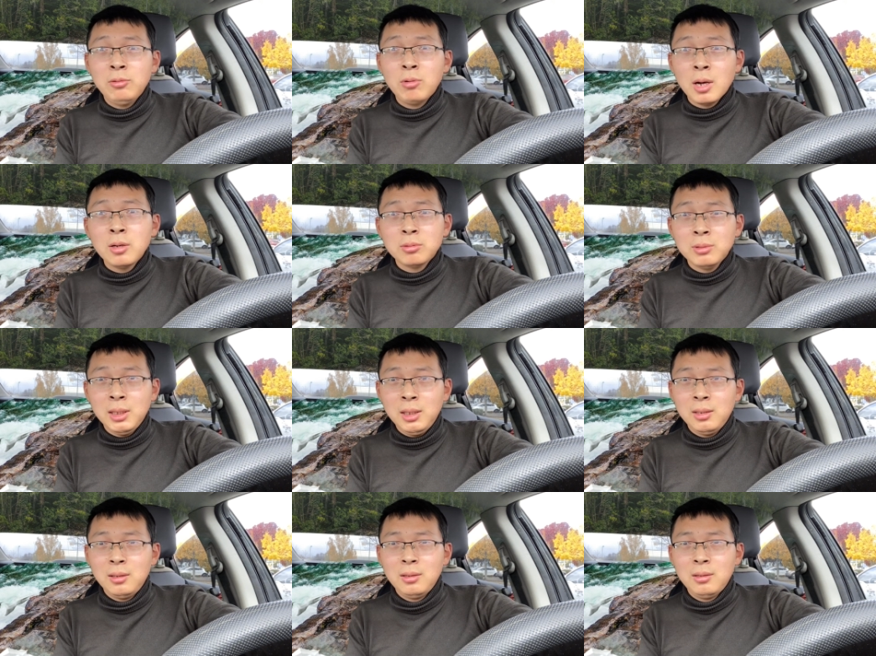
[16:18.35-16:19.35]
我告诉你，
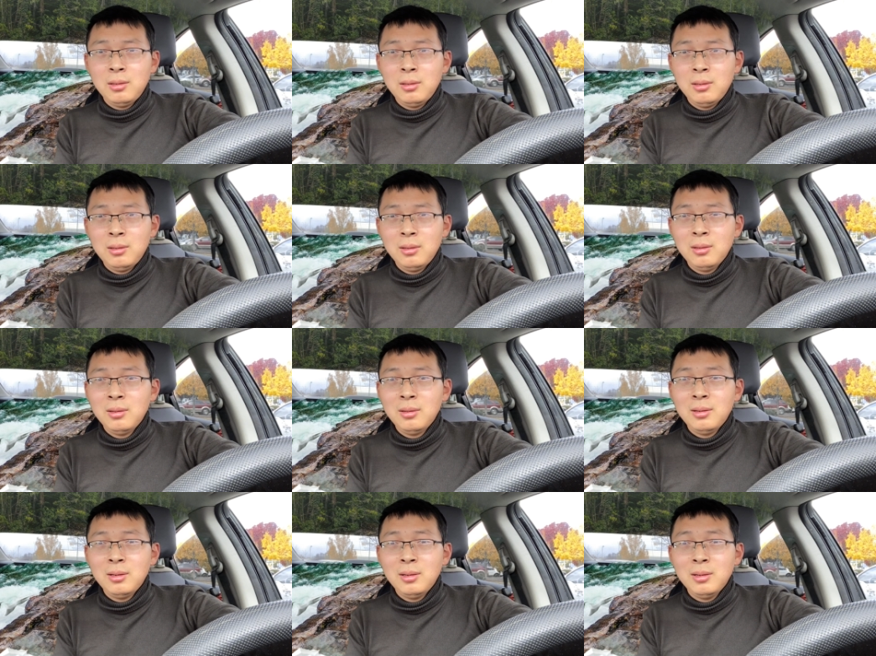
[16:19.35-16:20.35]

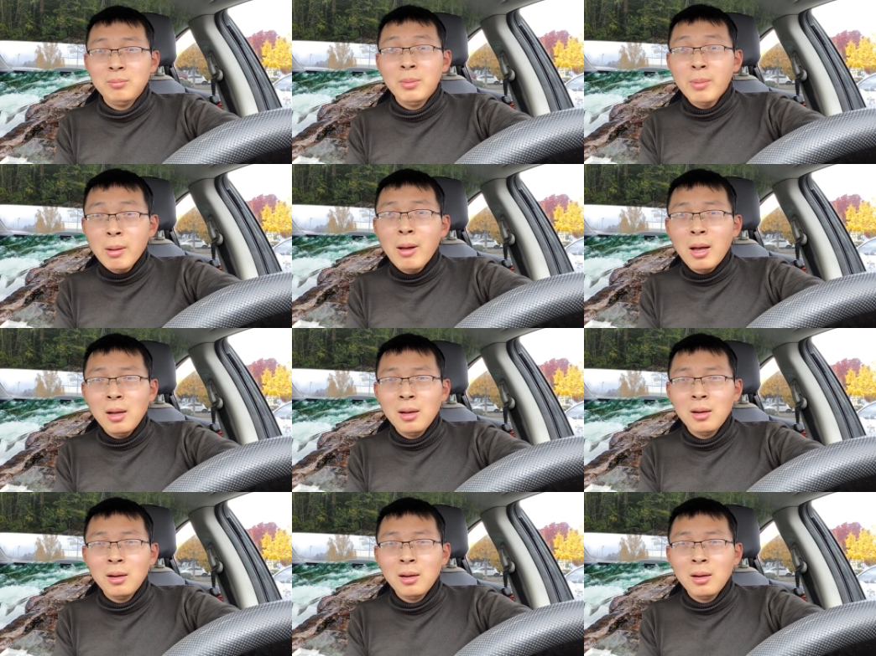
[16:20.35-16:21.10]
明白吗？